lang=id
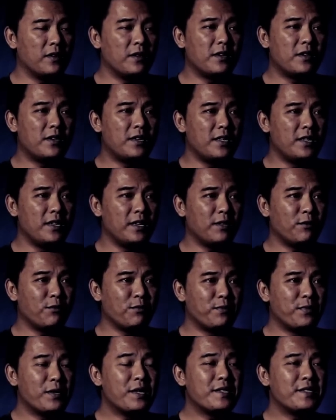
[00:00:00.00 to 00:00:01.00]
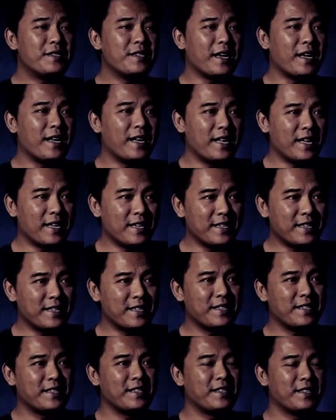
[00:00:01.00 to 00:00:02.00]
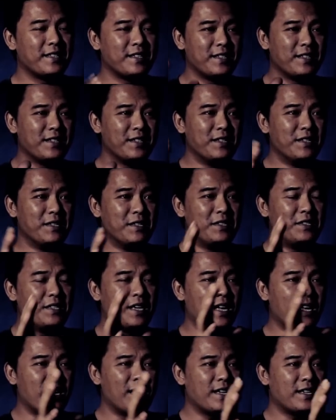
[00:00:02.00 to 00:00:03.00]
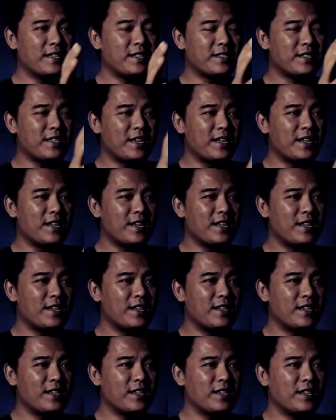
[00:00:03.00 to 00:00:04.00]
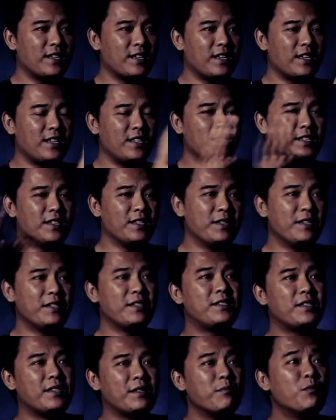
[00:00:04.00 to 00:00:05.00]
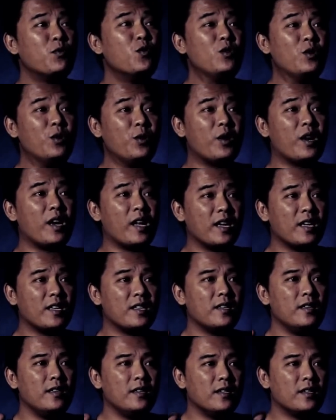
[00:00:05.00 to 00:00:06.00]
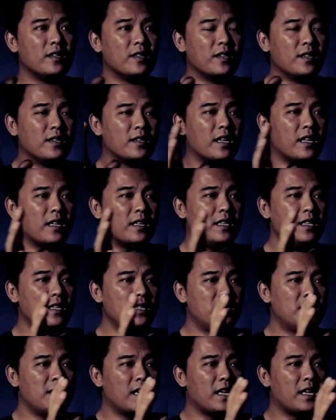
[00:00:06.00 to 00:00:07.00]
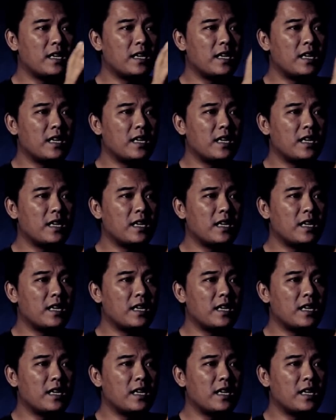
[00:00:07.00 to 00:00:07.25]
dia itu berjalan jalan ke sana nanti mundur lagi nanti jalan